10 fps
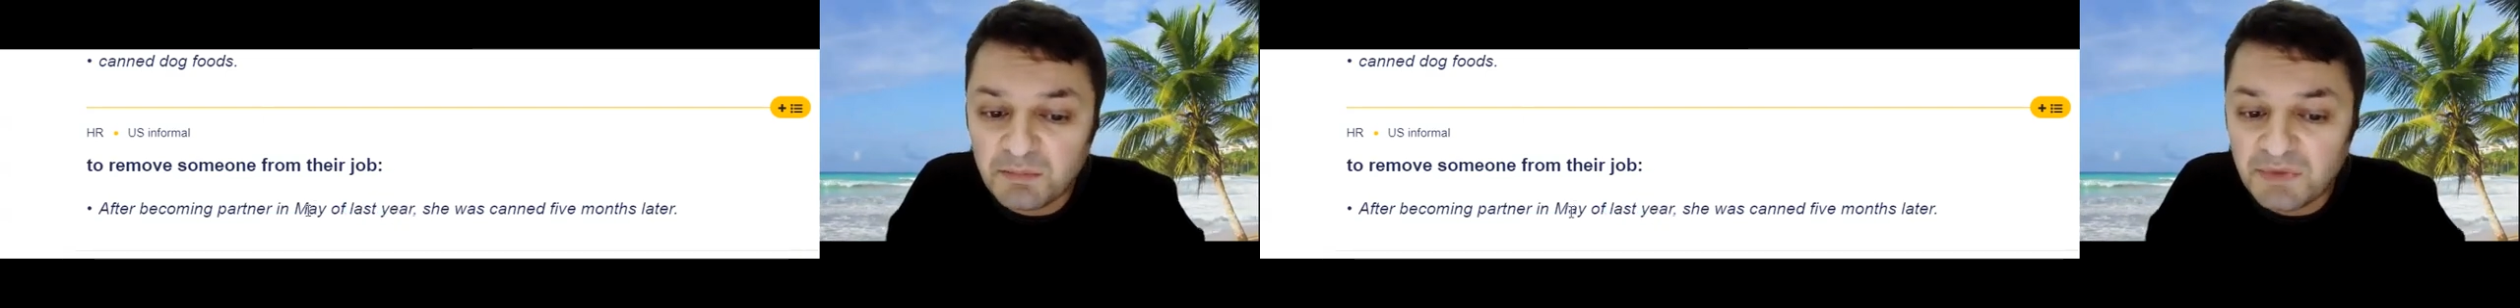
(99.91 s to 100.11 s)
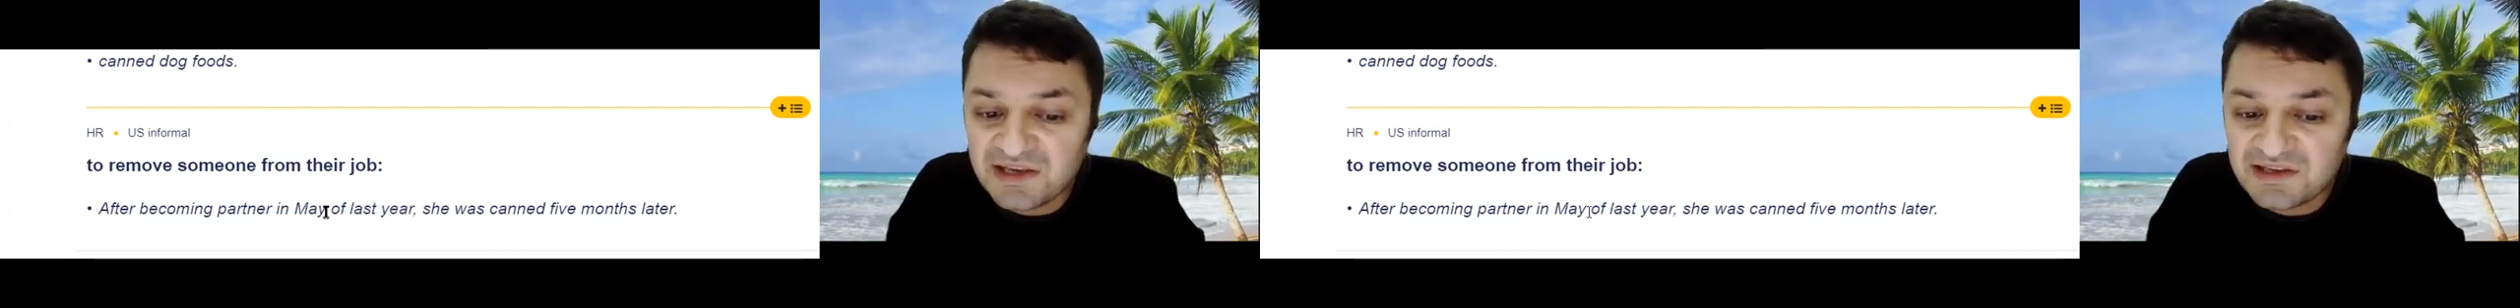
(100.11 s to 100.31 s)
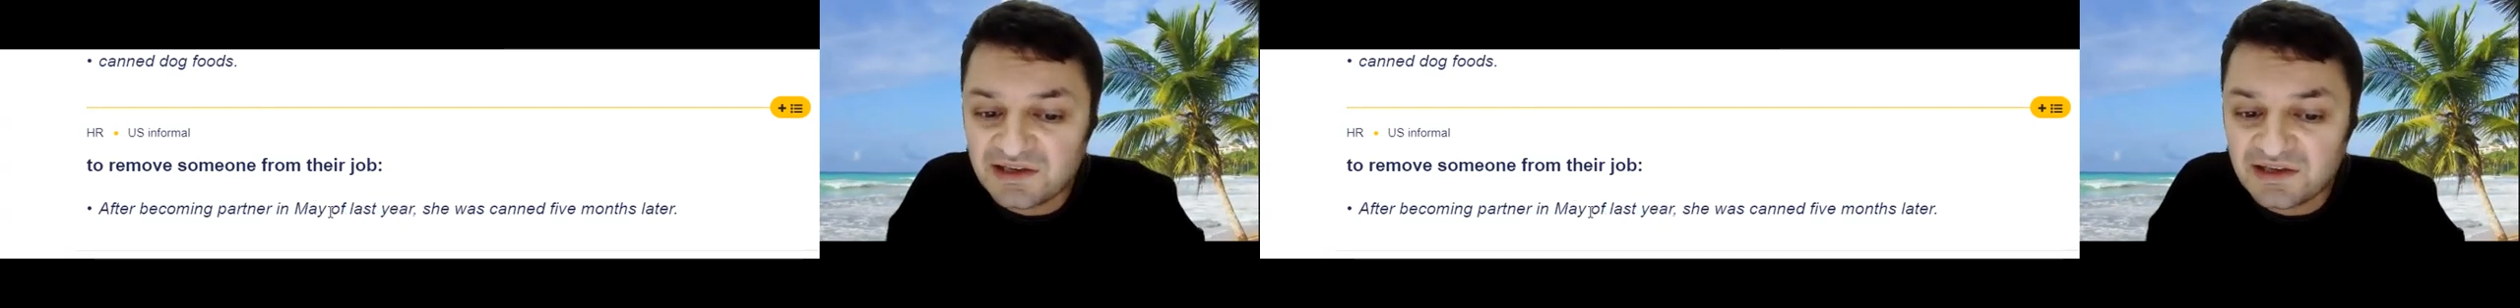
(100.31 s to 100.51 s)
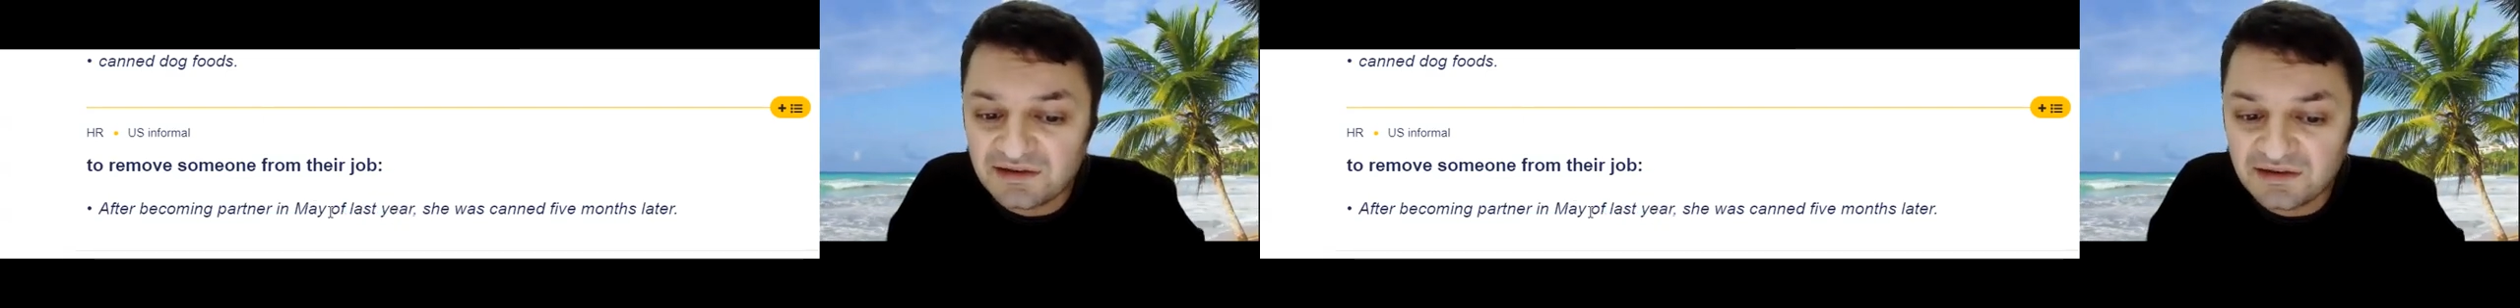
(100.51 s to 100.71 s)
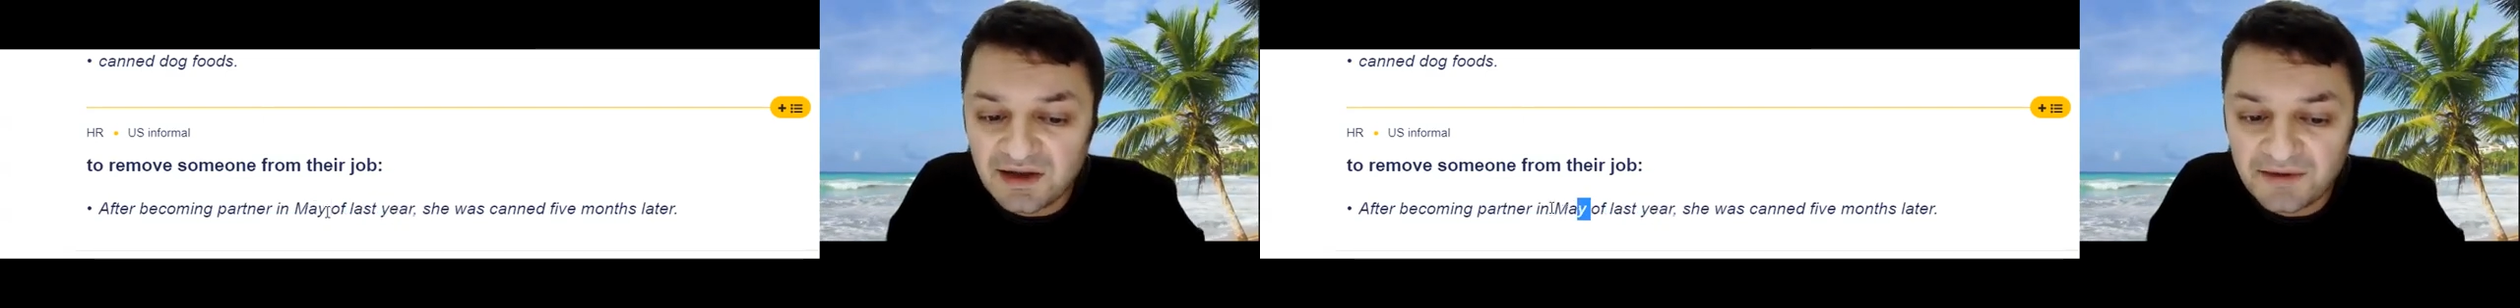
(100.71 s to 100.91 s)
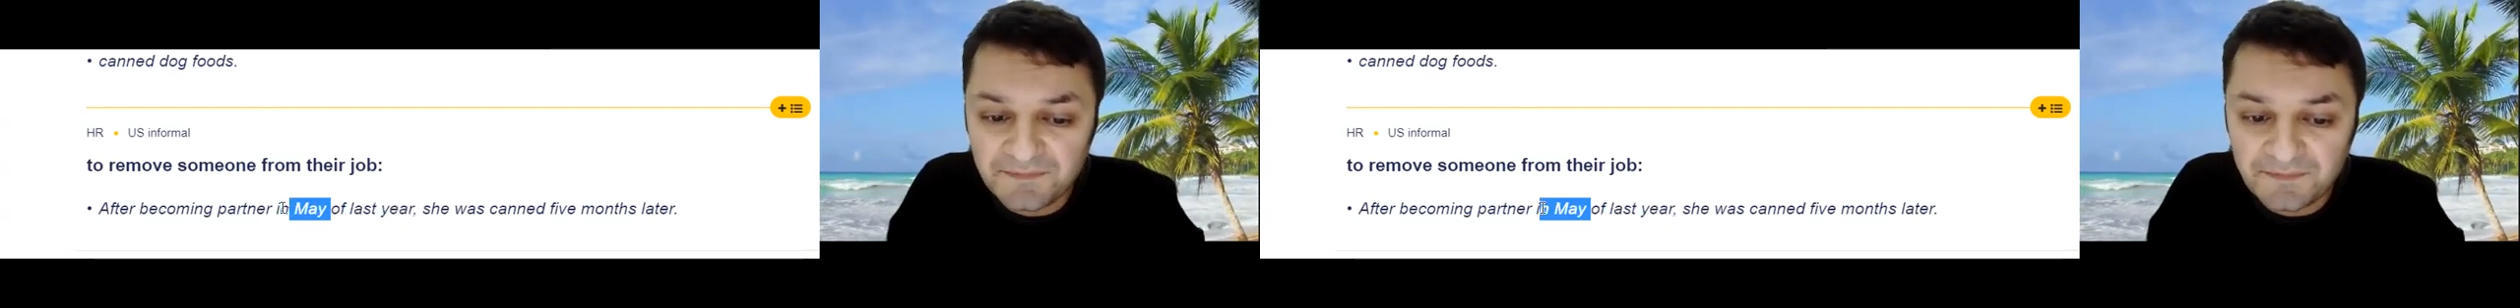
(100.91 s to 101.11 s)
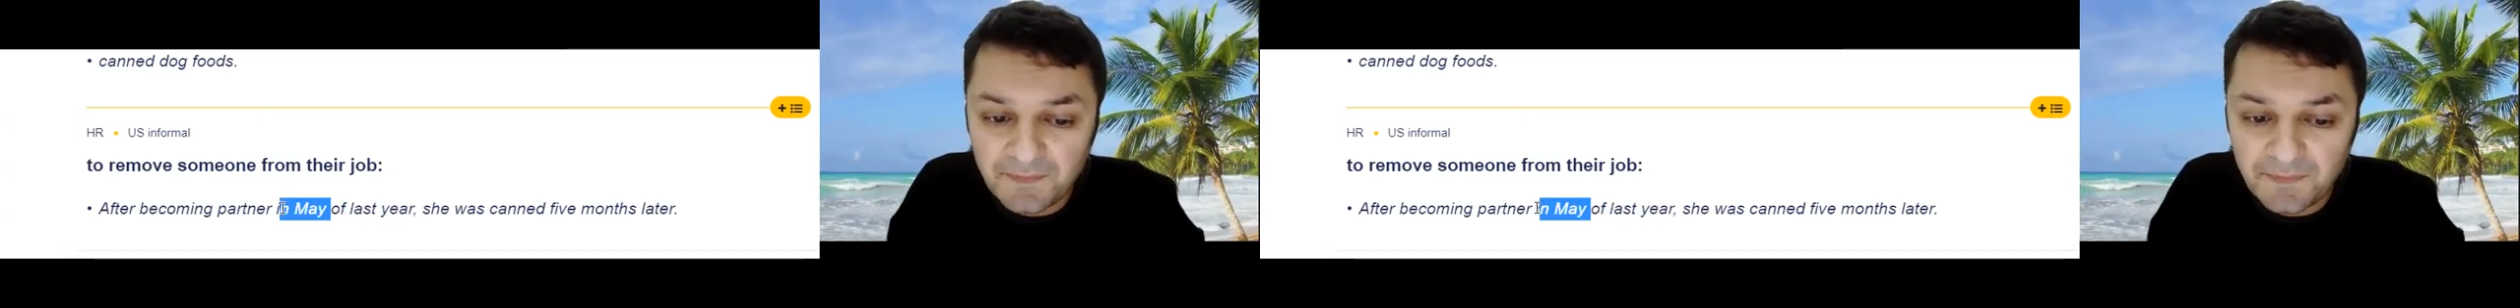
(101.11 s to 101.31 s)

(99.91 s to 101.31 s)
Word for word: Mayıs ayında